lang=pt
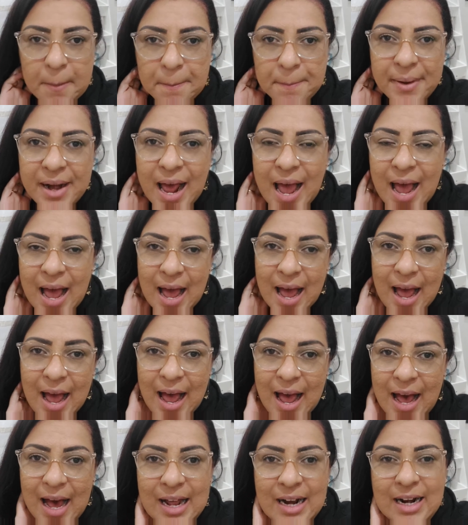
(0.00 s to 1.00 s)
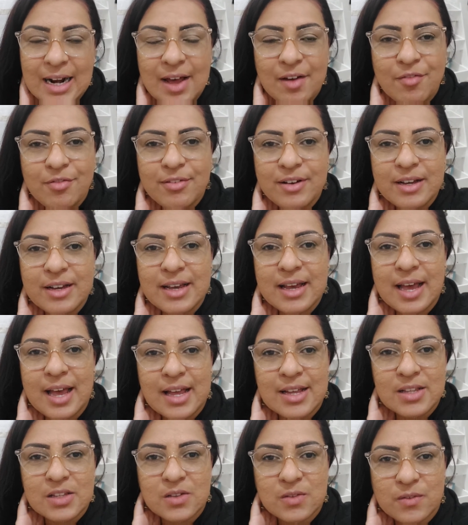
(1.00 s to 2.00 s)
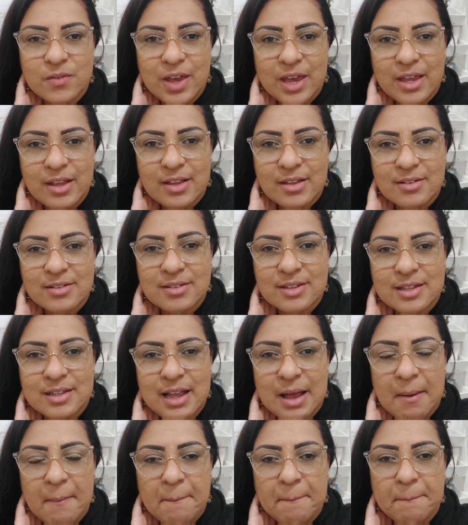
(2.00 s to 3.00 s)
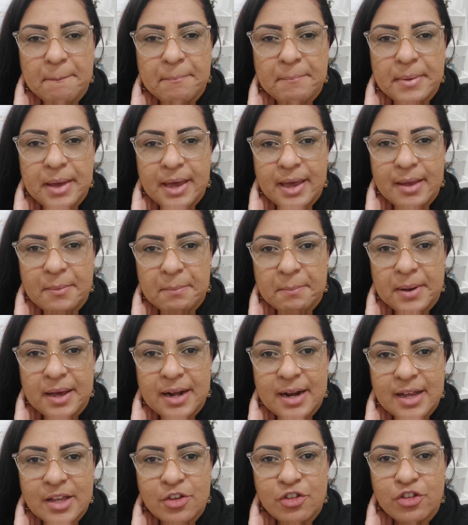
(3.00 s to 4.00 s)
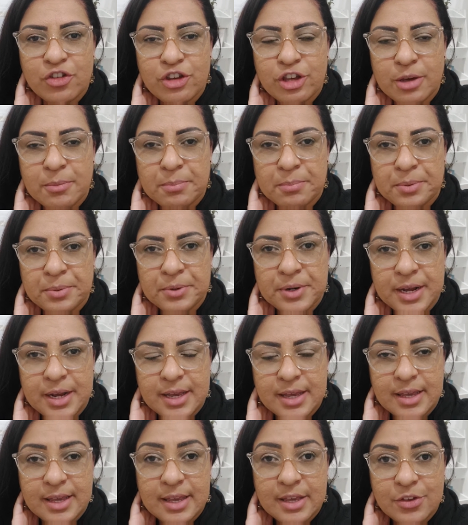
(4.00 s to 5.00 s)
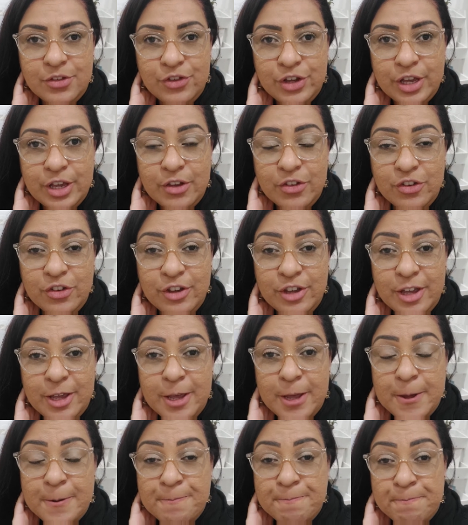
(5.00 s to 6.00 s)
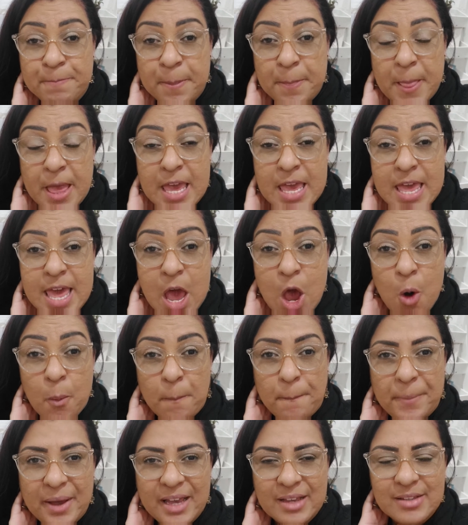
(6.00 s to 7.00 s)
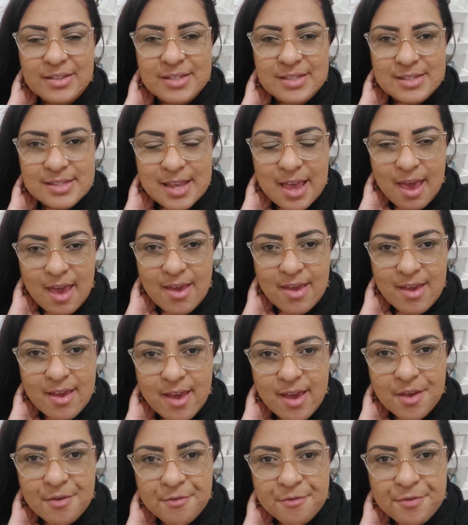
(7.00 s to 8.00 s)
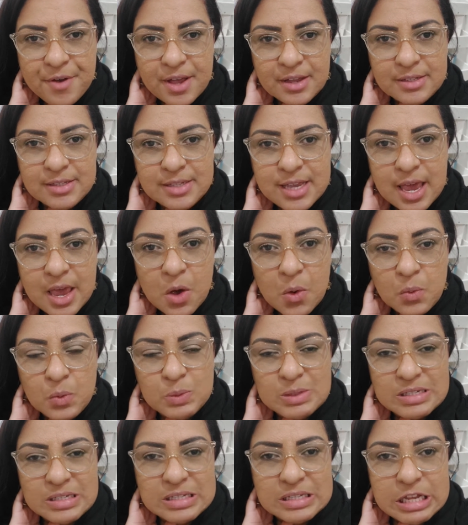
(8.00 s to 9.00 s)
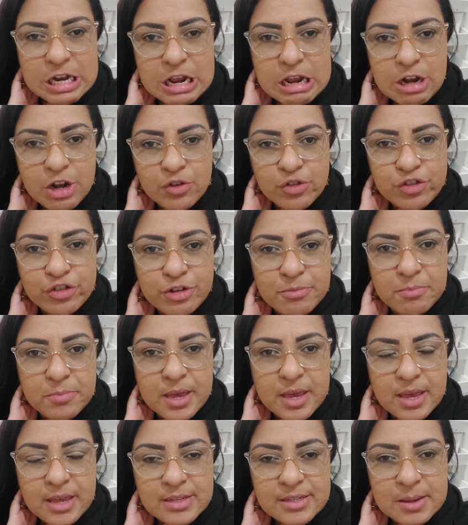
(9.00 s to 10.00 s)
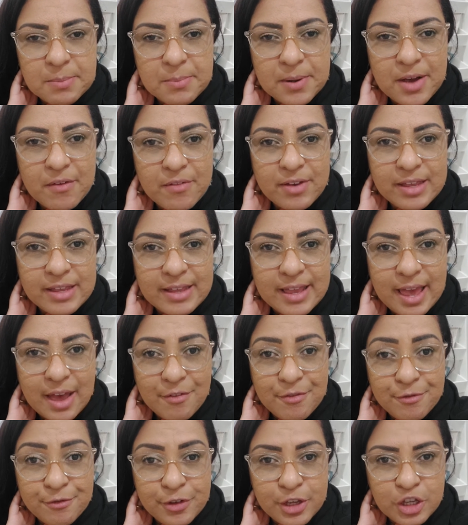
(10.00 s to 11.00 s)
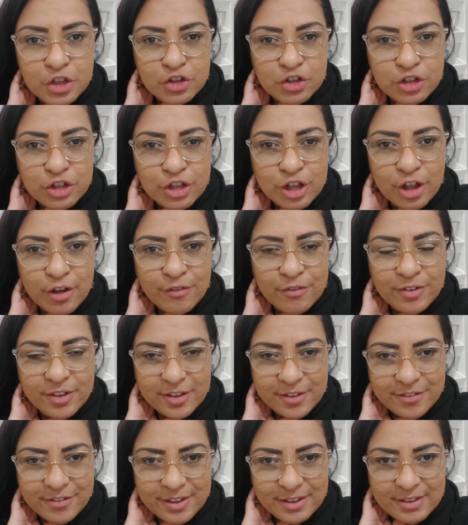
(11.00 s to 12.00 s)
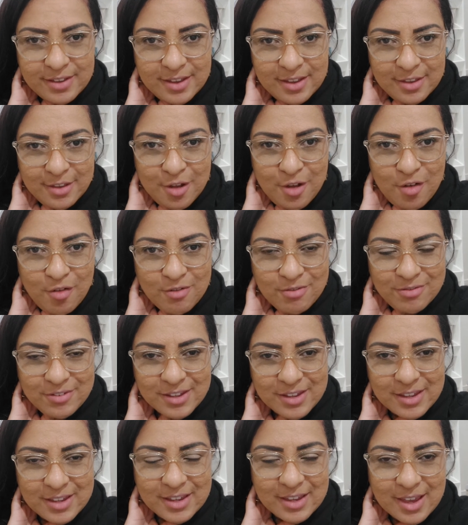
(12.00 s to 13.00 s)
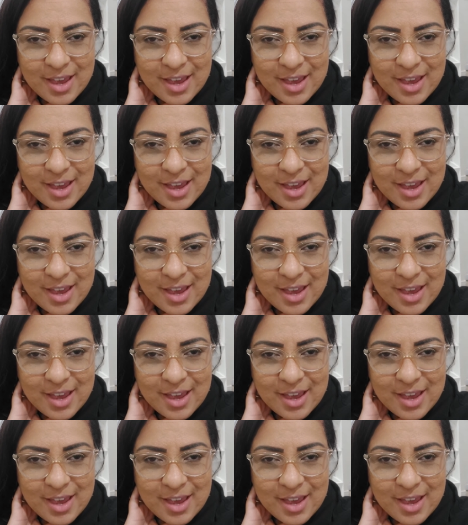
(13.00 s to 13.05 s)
para alavancar as vendas, que tá bem paradinha por aqui, gente. E eu pensei em fazer uns trilhos de mesa para vender a R$29,99.